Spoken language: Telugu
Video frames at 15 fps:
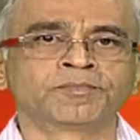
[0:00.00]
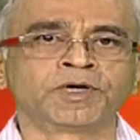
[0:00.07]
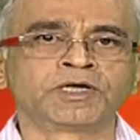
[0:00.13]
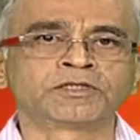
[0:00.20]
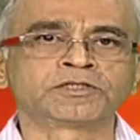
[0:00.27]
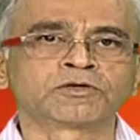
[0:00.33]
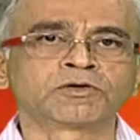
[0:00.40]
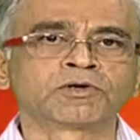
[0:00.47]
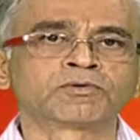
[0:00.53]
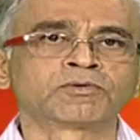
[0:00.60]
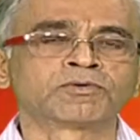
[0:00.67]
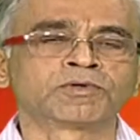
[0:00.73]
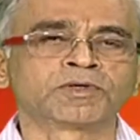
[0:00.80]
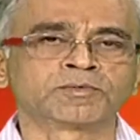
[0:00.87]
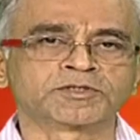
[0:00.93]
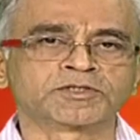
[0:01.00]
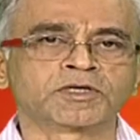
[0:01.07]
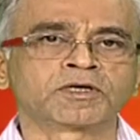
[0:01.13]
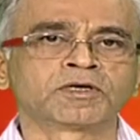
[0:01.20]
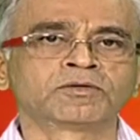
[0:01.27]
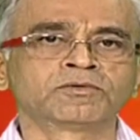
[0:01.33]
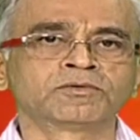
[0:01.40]
ప్రేక్షకులకు
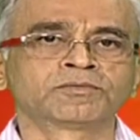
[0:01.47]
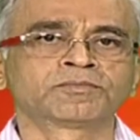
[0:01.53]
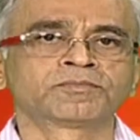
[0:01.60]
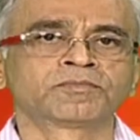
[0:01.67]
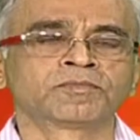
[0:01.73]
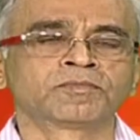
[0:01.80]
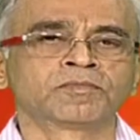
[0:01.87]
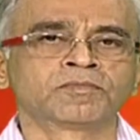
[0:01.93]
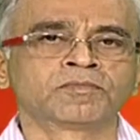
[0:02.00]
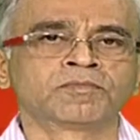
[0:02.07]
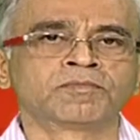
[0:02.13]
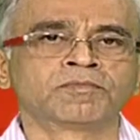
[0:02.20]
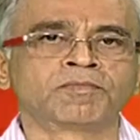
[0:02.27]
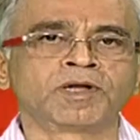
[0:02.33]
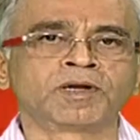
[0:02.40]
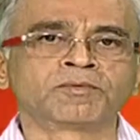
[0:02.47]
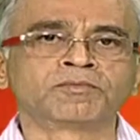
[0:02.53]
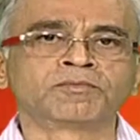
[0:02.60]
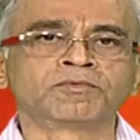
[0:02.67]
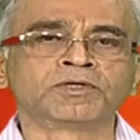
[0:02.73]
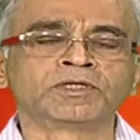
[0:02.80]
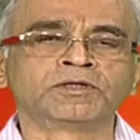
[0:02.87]
నమస్కారాలు మనం
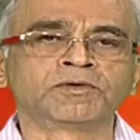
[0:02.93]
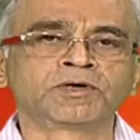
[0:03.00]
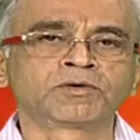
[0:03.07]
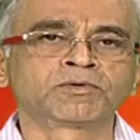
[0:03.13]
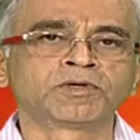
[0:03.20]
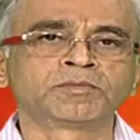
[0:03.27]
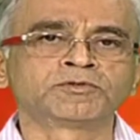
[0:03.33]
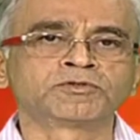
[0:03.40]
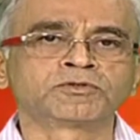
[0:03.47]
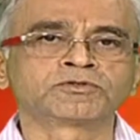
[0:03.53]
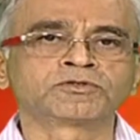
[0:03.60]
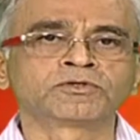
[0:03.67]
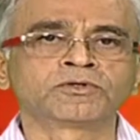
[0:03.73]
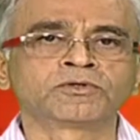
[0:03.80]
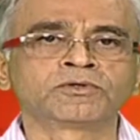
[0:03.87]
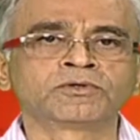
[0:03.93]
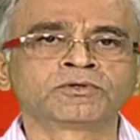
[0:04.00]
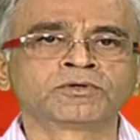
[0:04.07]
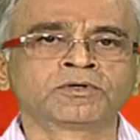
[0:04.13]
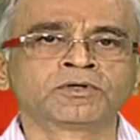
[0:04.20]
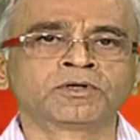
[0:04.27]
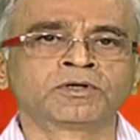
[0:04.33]
ఇదివరకు ఎపిసోడ్స్లో
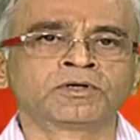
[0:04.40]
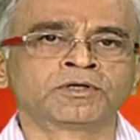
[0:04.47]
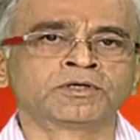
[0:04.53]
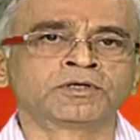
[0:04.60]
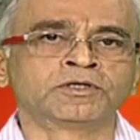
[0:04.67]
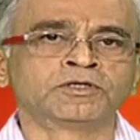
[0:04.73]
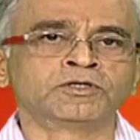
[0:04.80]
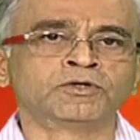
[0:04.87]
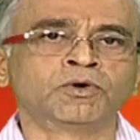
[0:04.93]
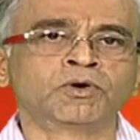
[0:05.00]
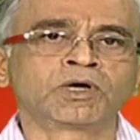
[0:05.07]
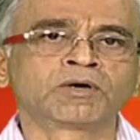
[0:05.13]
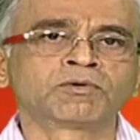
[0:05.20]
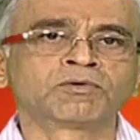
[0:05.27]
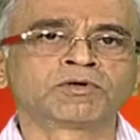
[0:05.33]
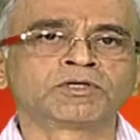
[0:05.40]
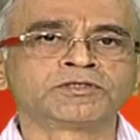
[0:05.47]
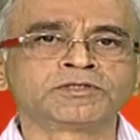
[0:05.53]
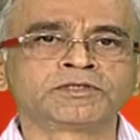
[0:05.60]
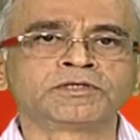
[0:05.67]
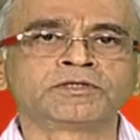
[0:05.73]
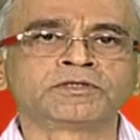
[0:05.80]
యోగం
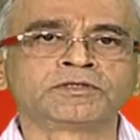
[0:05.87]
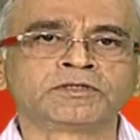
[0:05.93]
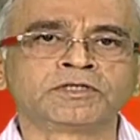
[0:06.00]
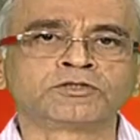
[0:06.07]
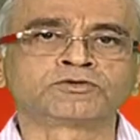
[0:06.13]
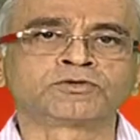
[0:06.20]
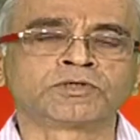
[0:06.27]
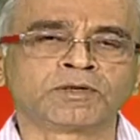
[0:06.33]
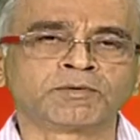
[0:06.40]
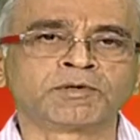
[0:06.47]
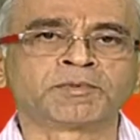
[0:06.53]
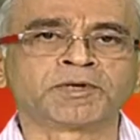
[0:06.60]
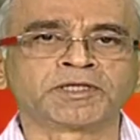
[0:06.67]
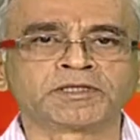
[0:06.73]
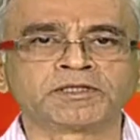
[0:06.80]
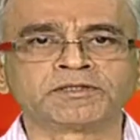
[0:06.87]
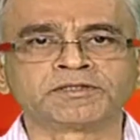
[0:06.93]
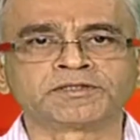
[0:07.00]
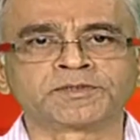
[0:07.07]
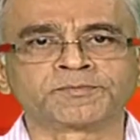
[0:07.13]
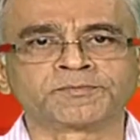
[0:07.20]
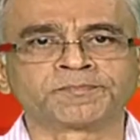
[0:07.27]
గురించి తెలుసుకుందామని ప్రయత్నం
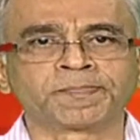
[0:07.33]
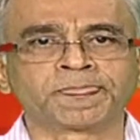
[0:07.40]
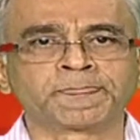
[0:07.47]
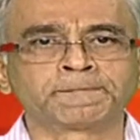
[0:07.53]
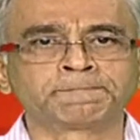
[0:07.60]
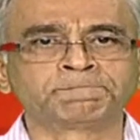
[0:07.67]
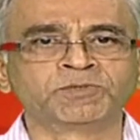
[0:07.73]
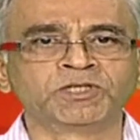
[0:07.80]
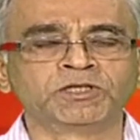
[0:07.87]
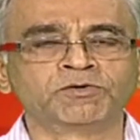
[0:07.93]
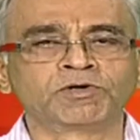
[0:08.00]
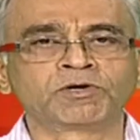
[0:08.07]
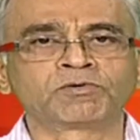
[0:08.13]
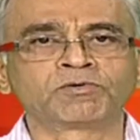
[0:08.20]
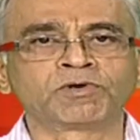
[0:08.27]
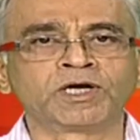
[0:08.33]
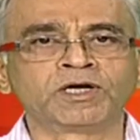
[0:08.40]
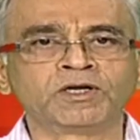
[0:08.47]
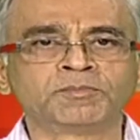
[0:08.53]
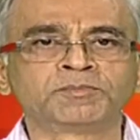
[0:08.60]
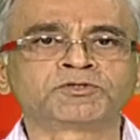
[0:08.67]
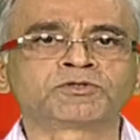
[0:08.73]
చేశాం ఇదివరకు
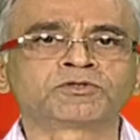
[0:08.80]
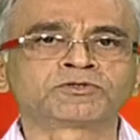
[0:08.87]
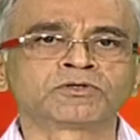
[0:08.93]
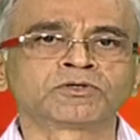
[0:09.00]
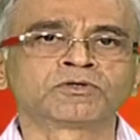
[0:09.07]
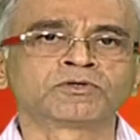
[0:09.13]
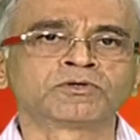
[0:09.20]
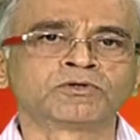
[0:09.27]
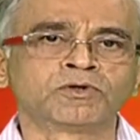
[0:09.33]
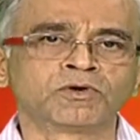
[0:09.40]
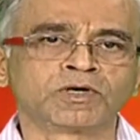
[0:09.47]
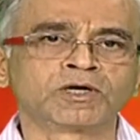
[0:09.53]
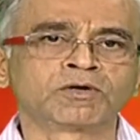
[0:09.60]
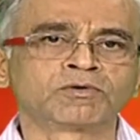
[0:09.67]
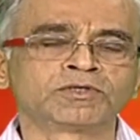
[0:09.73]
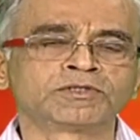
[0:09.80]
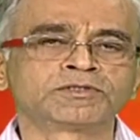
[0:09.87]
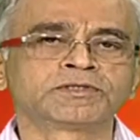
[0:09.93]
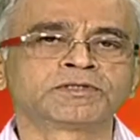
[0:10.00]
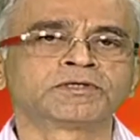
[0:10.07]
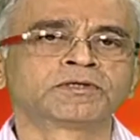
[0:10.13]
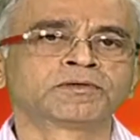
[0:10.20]
రెండు ఎపిసోడ్స్లో యోగం
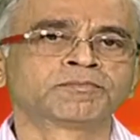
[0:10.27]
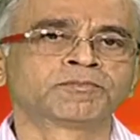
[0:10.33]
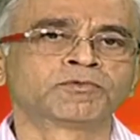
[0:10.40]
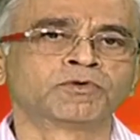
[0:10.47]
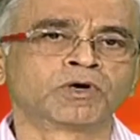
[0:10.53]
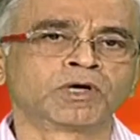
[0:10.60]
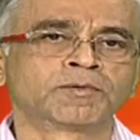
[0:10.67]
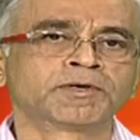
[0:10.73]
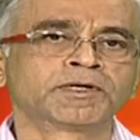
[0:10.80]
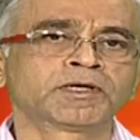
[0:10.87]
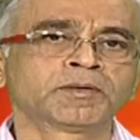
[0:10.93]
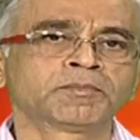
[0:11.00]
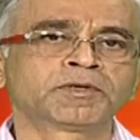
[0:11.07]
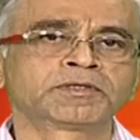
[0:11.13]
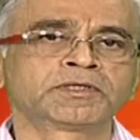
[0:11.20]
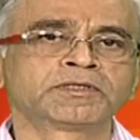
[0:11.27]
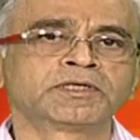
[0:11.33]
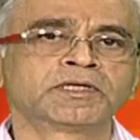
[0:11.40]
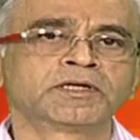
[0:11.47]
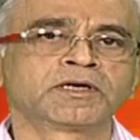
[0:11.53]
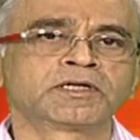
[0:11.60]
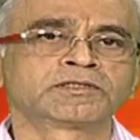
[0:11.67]
గురించి యోగం అంటే
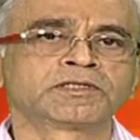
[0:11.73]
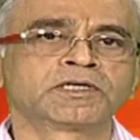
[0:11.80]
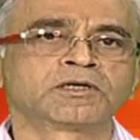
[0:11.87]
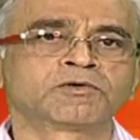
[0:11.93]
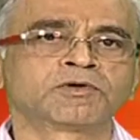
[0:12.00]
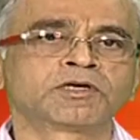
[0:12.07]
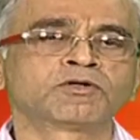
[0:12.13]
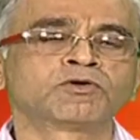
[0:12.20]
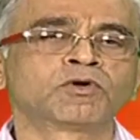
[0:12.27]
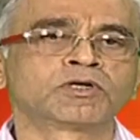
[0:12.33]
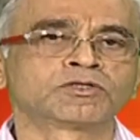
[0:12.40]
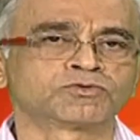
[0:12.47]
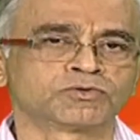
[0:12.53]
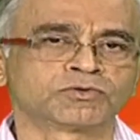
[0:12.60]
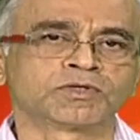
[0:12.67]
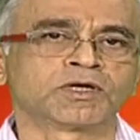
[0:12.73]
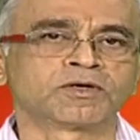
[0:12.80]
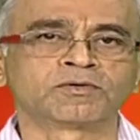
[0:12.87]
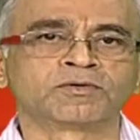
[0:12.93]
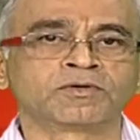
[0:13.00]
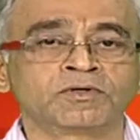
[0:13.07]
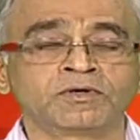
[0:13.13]
పతంజలి రాసినటువంటి యోగ సూత్రాలు